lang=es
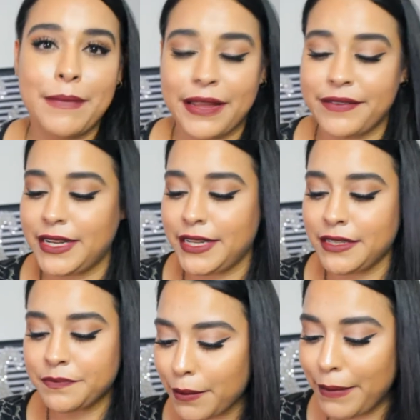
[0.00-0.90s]

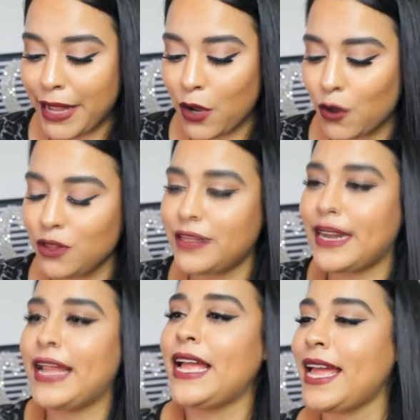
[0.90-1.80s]
Maybelline me
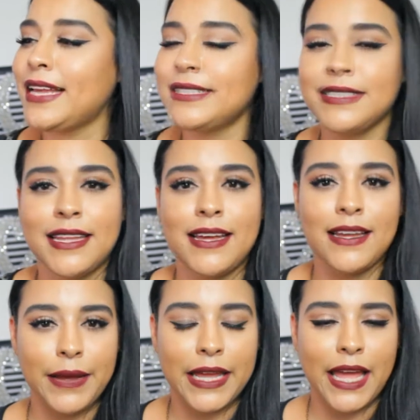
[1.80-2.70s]
encontré
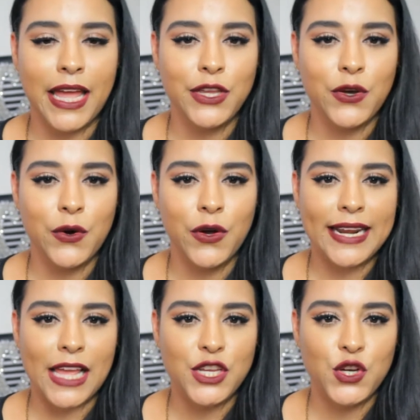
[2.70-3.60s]
este pequeño
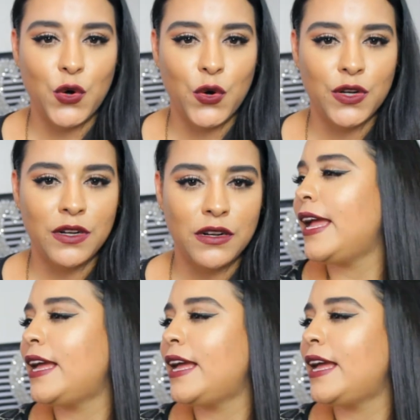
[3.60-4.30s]
crayón.